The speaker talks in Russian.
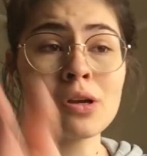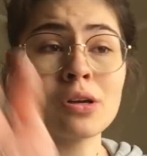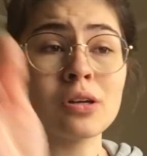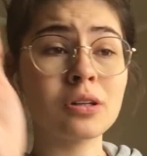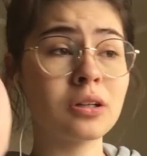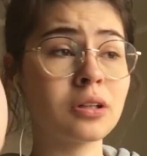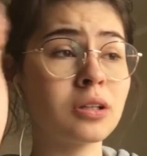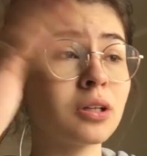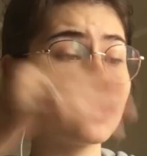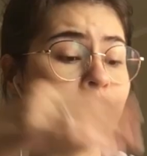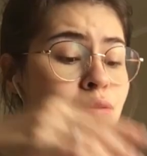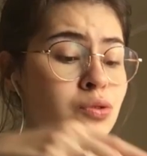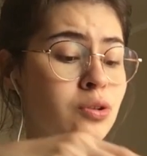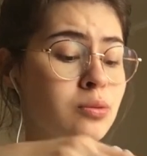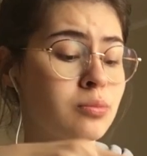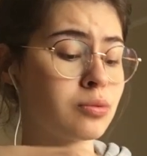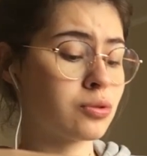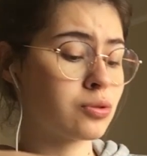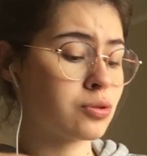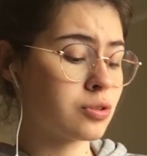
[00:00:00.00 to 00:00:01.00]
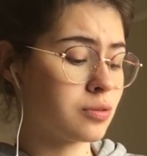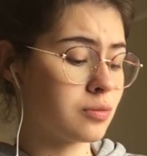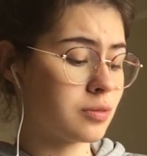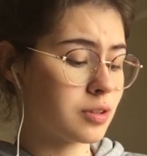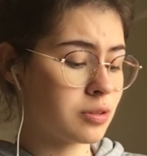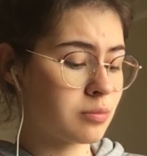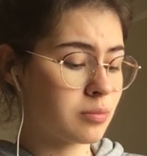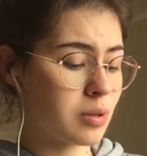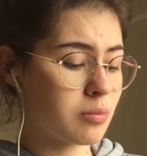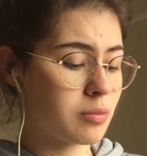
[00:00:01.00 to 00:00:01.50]
И когда это все обрушится в
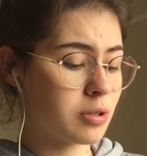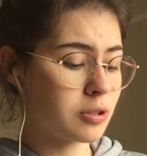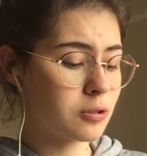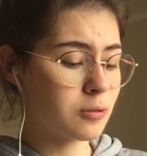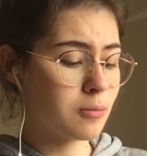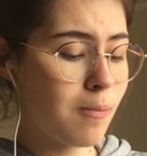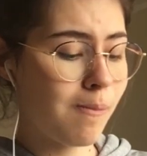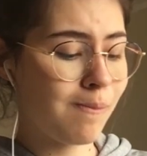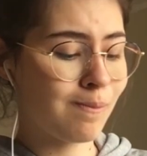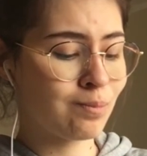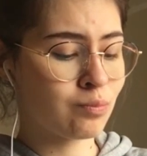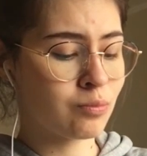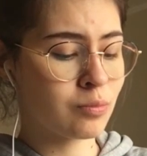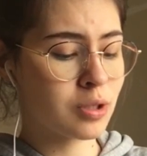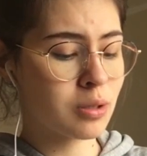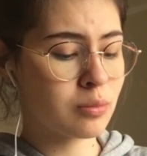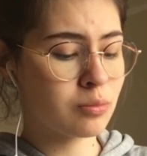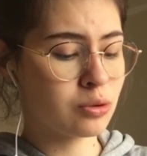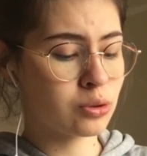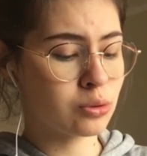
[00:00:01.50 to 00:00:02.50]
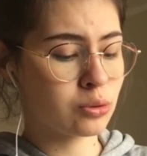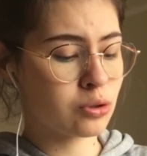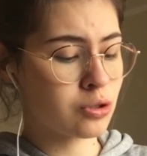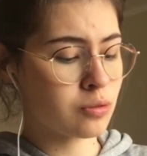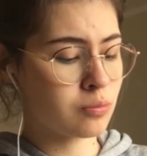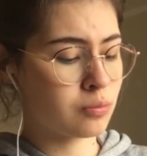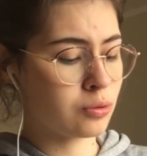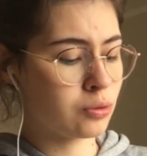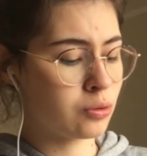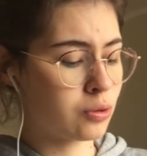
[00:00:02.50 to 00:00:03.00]
один момент, мне будет
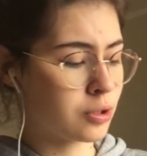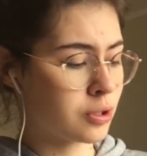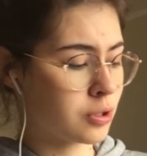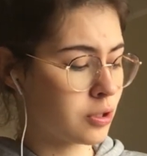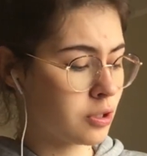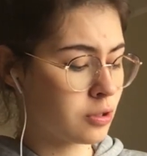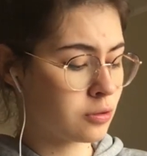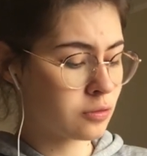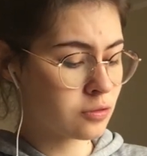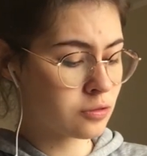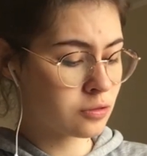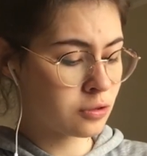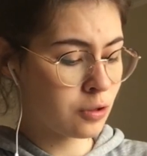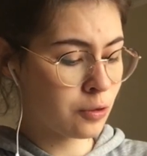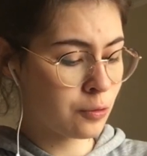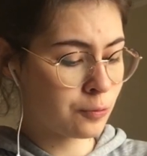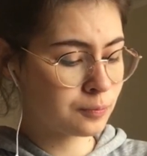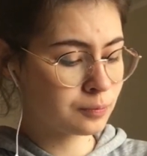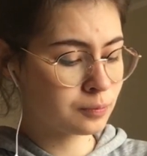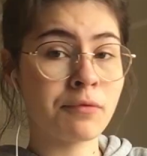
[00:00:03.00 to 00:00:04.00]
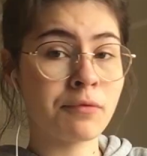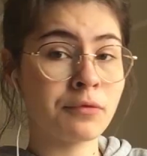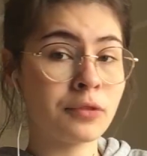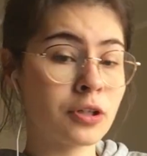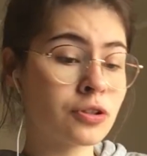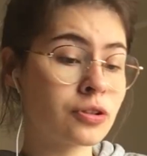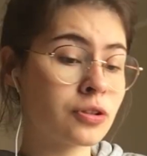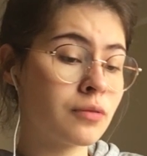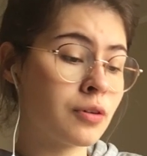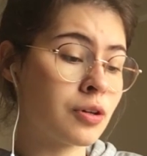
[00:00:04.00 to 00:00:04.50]
очень плохо, я это знаю.
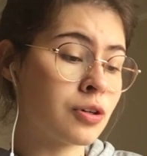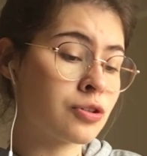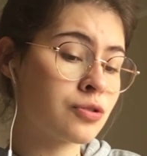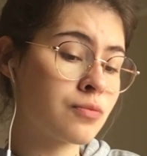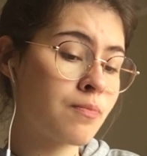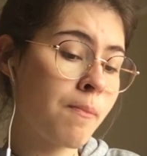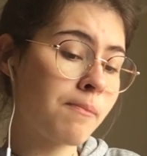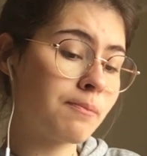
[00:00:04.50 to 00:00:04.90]
Важная вещь.